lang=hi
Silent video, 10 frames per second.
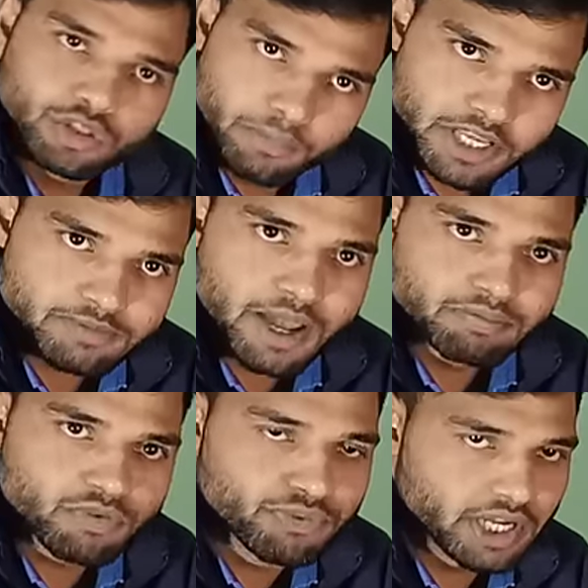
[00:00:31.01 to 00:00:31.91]
तो मैं इसमें
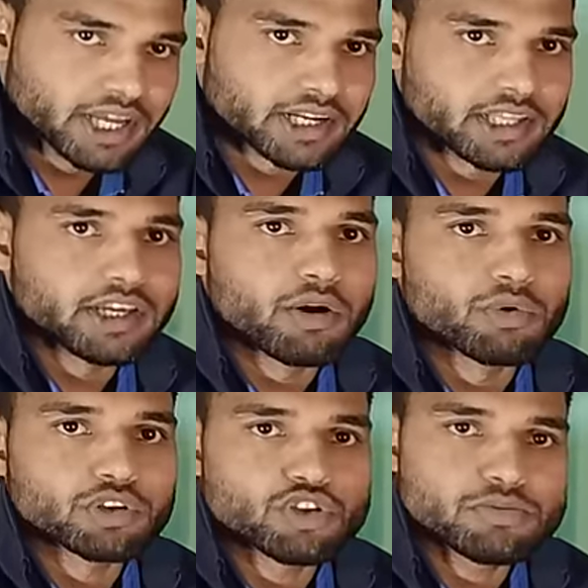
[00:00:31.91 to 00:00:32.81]
आपको फिल करके
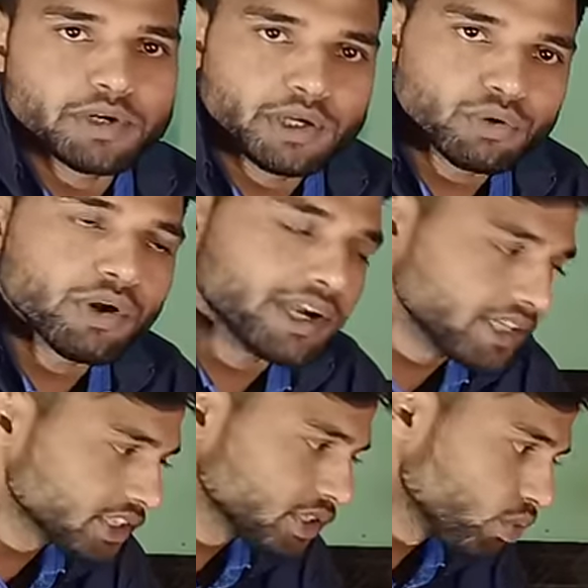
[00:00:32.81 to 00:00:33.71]
दिखाऊंगा तो इस वीडियो को
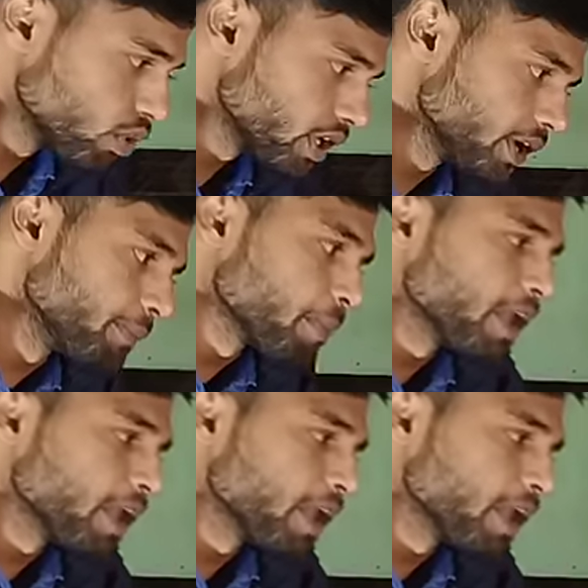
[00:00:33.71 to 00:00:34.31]
एंड तक जरूर देखें